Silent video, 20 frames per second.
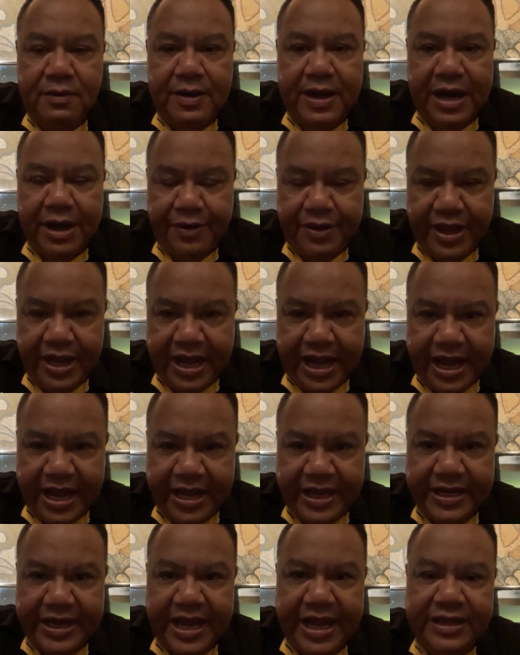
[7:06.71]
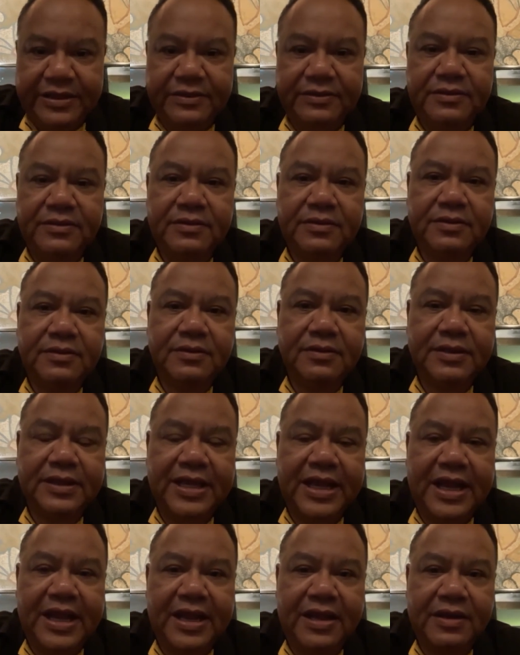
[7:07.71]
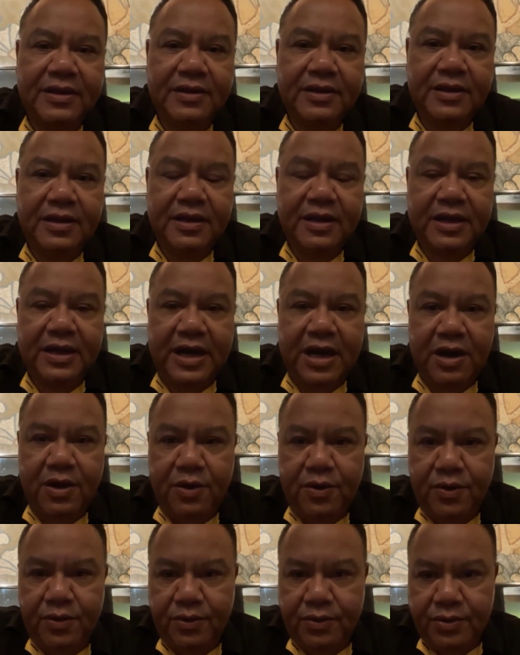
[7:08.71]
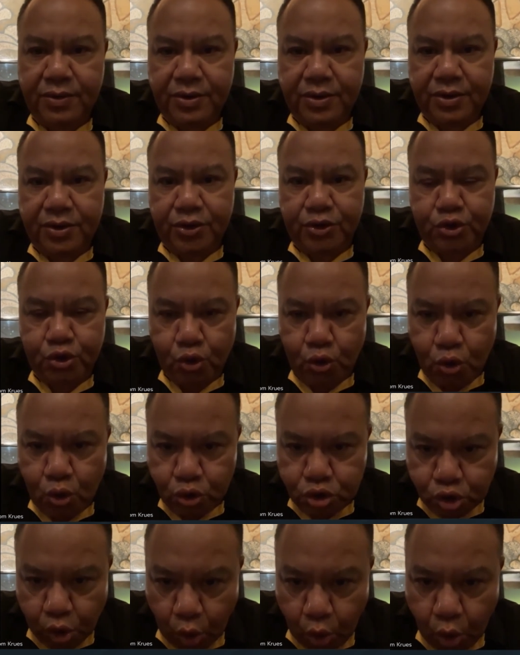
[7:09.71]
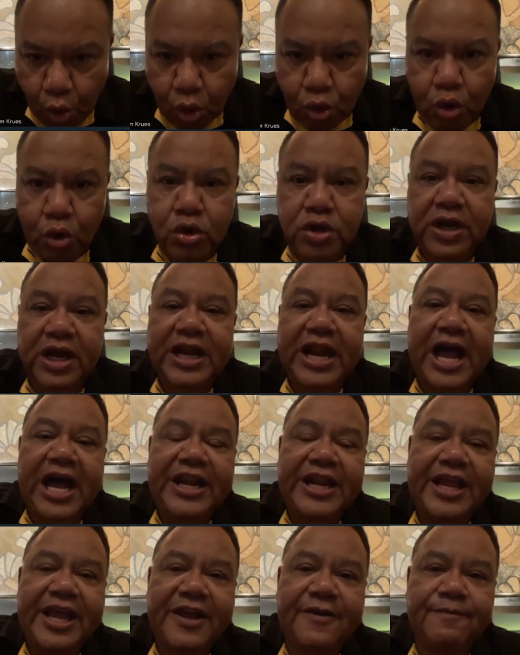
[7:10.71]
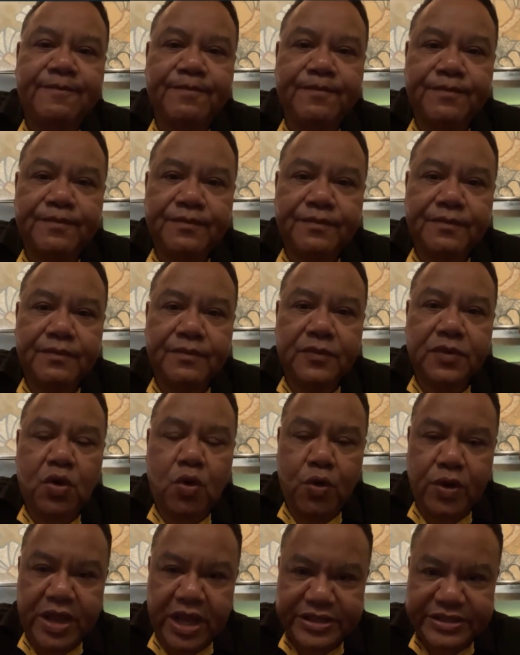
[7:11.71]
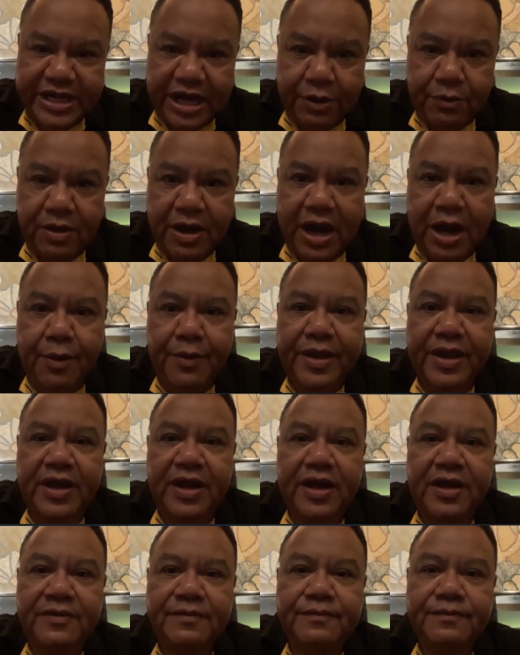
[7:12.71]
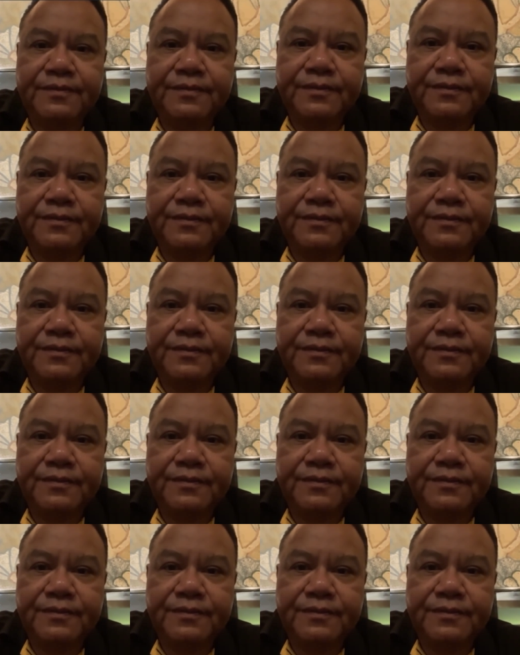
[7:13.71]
ว่าเอายังไงนะนะเขาดูถูกคุณขนาดเนี้ยคุณยังจะเอากับเขาอีกเหรอ